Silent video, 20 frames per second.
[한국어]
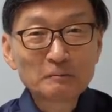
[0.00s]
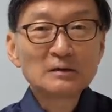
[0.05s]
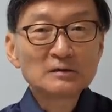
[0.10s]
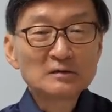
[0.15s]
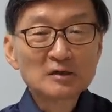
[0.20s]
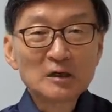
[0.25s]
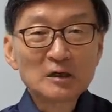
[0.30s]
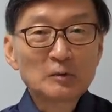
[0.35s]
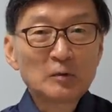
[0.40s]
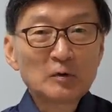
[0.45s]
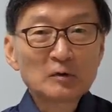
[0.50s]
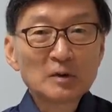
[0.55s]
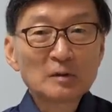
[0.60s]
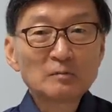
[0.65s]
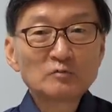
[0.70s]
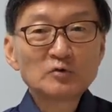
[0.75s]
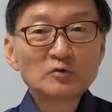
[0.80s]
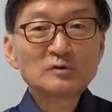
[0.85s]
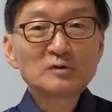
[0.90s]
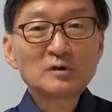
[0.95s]
제가 보기에
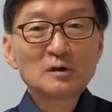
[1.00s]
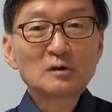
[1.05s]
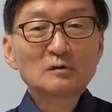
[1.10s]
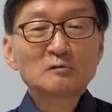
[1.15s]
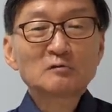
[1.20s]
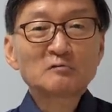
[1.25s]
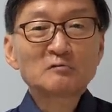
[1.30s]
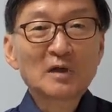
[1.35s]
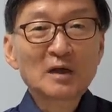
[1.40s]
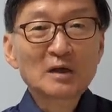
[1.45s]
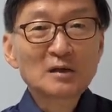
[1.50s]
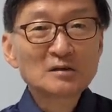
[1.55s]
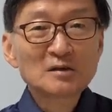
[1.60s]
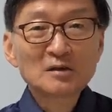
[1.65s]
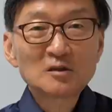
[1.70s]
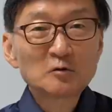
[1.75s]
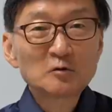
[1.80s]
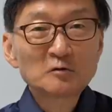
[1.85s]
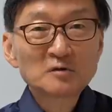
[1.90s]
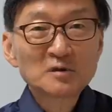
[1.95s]
문제는 두 나라
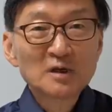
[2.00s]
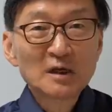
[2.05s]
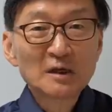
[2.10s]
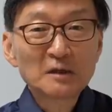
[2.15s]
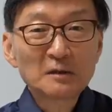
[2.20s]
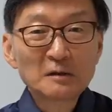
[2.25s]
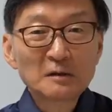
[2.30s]
지도자예요.